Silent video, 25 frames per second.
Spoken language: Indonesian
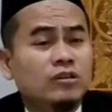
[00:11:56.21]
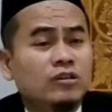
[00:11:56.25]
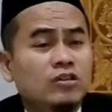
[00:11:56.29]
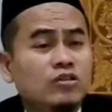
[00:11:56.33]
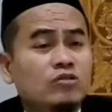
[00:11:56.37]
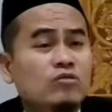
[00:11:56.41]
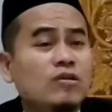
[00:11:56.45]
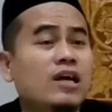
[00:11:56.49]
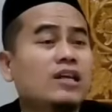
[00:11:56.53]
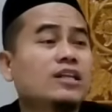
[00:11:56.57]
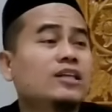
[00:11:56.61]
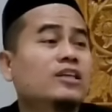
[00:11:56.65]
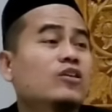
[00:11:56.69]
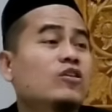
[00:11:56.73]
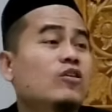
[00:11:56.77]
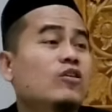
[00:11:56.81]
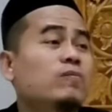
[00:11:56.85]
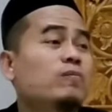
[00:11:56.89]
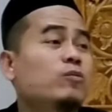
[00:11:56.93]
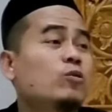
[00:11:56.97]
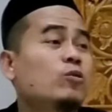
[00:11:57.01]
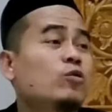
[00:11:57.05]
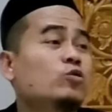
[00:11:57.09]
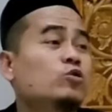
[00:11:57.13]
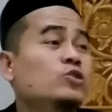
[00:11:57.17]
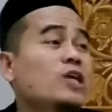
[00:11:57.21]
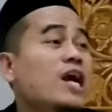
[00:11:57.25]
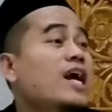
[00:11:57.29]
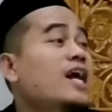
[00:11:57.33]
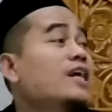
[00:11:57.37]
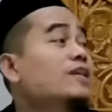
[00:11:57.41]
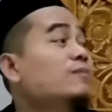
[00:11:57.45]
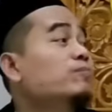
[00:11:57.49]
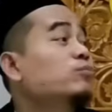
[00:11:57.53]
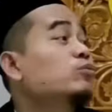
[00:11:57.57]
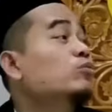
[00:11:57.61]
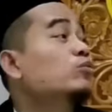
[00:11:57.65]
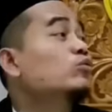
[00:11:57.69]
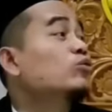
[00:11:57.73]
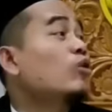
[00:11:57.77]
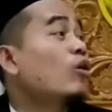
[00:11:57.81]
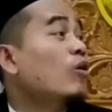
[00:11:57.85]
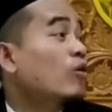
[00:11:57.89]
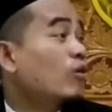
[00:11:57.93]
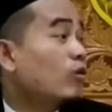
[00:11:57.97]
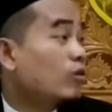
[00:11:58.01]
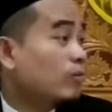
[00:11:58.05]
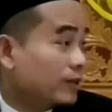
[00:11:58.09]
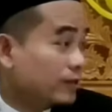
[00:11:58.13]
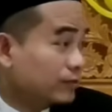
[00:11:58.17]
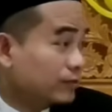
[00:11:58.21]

soalnya nopo sangat butuh